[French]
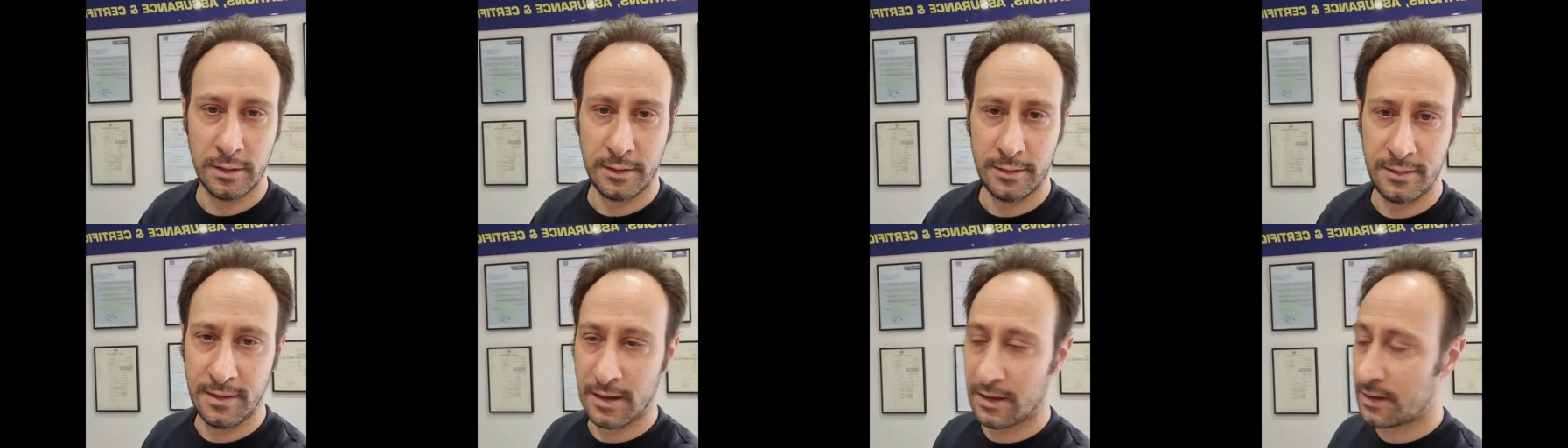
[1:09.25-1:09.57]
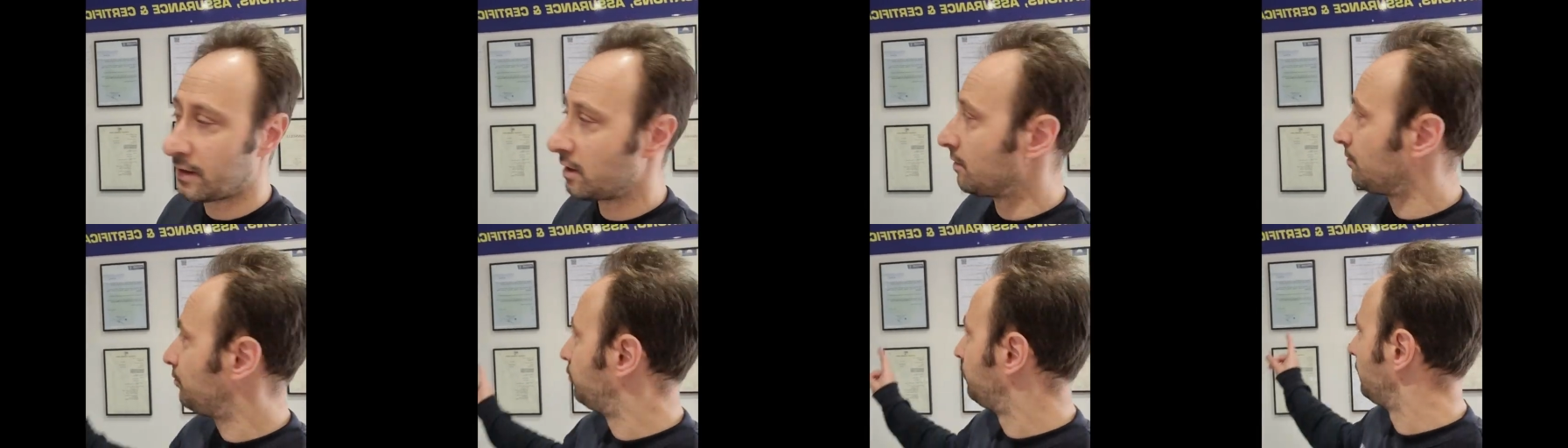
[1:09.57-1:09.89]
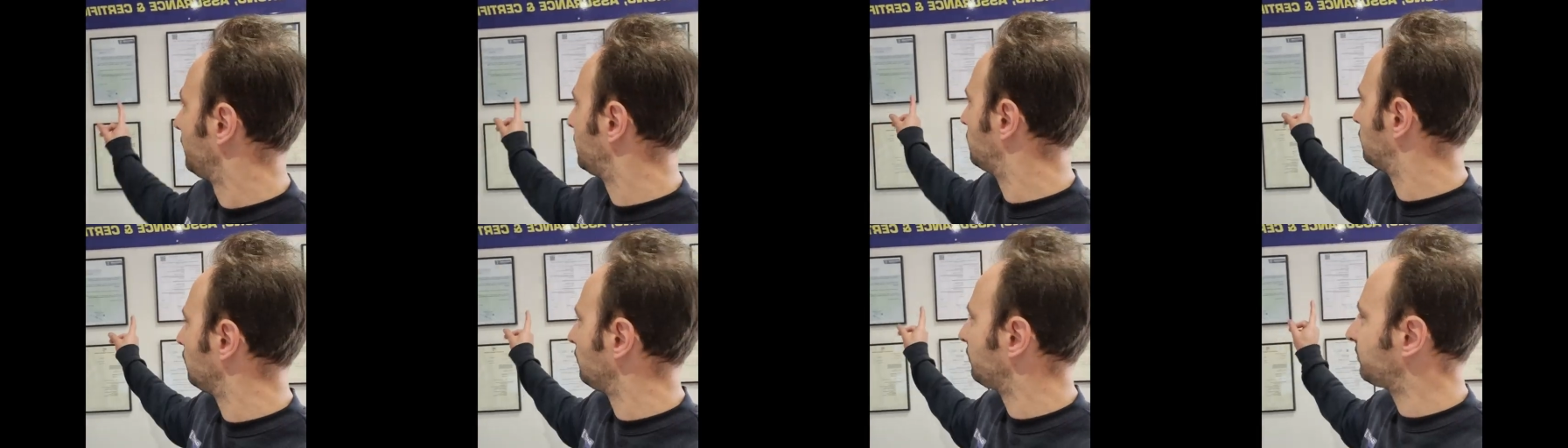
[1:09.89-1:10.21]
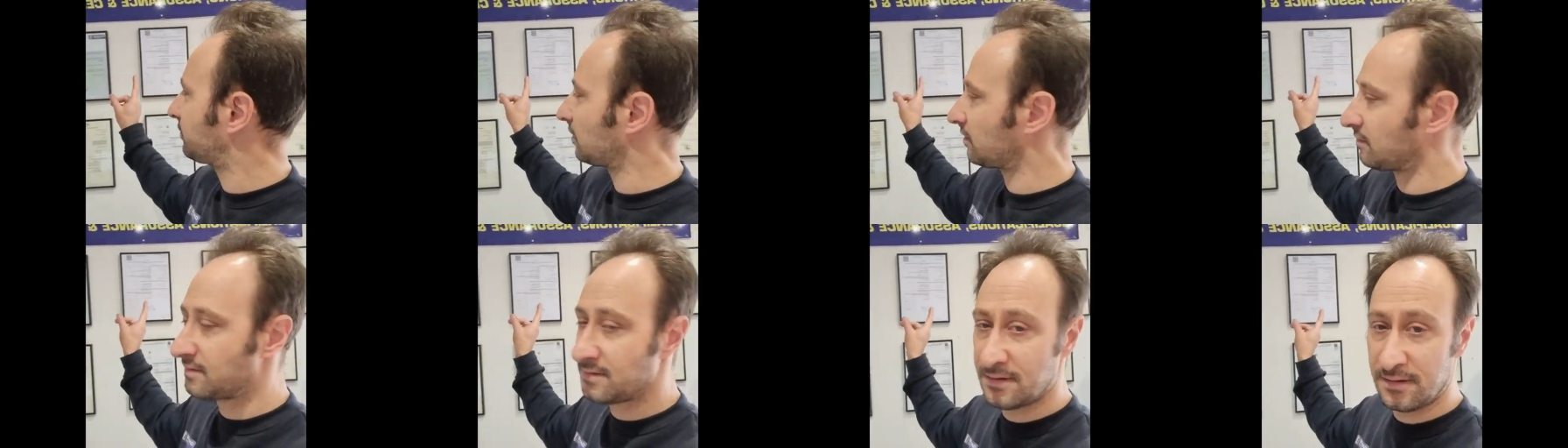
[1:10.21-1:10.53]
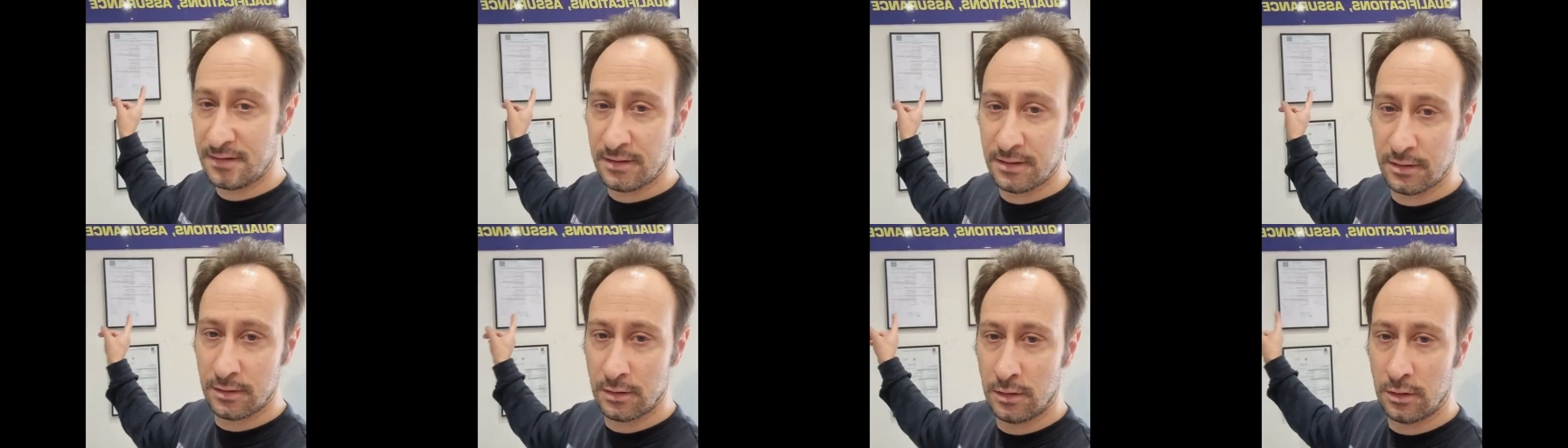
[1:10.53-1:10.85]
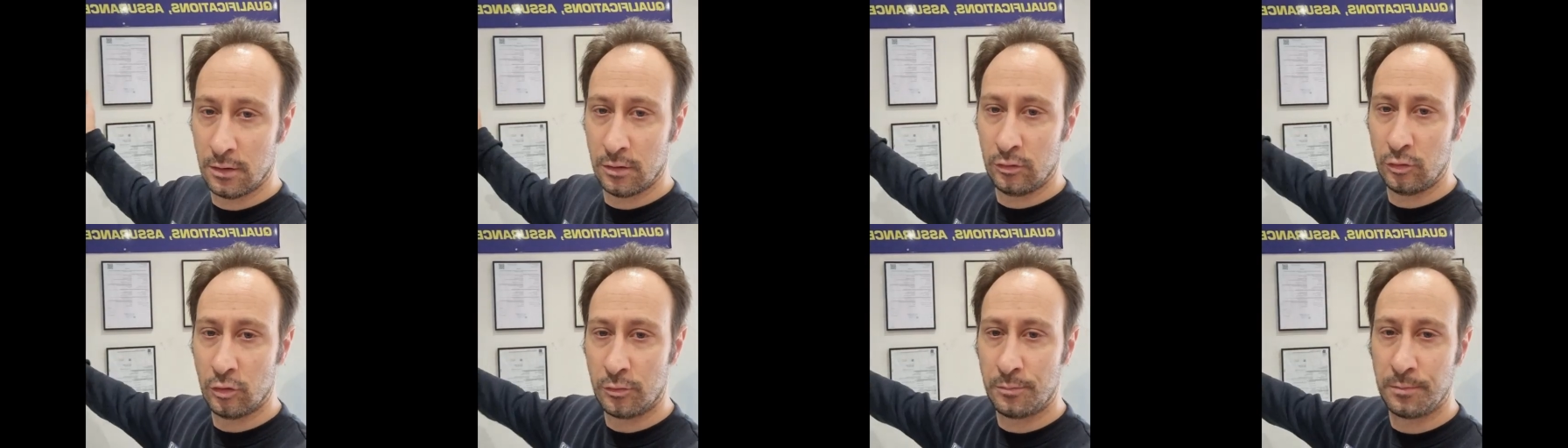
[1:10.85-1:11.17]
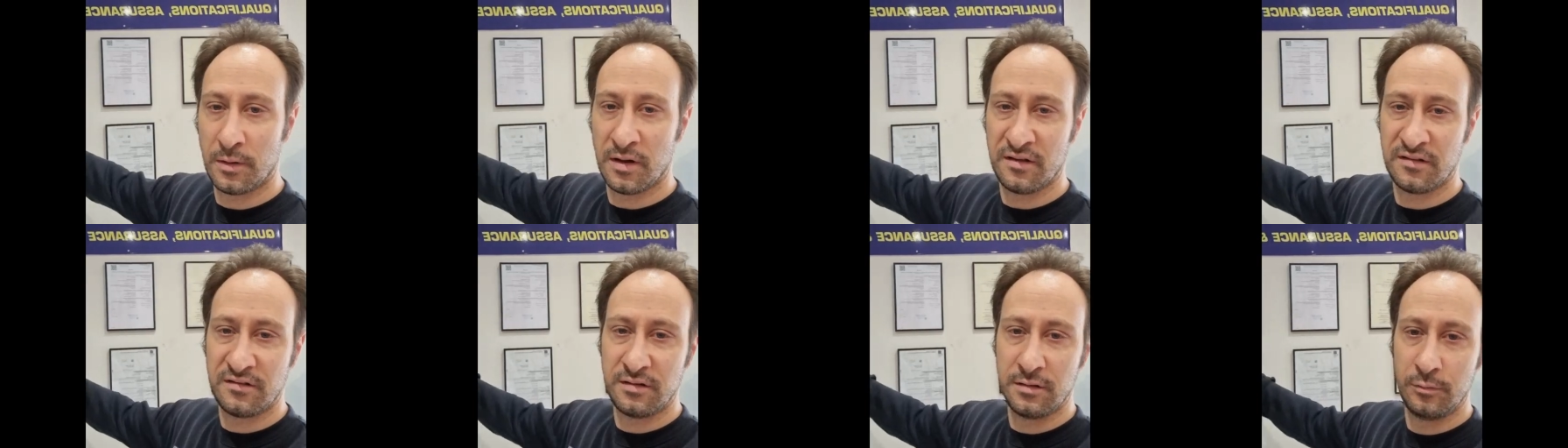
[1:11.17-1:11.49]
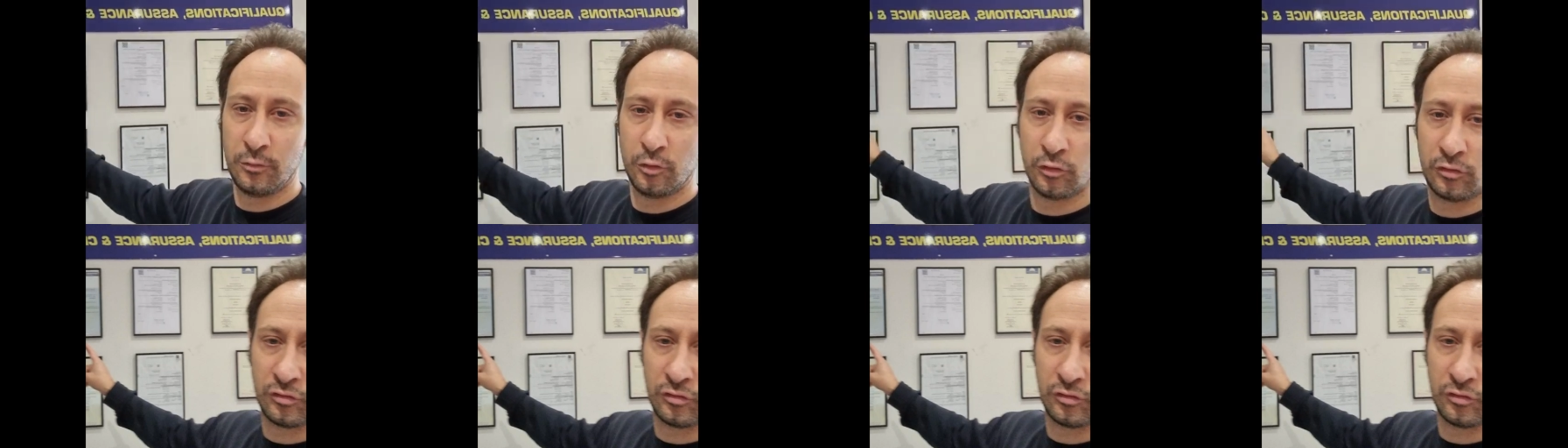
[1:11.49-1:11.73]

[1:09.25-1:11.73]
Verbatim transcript: Derrière, vous pouvez constater notre principe de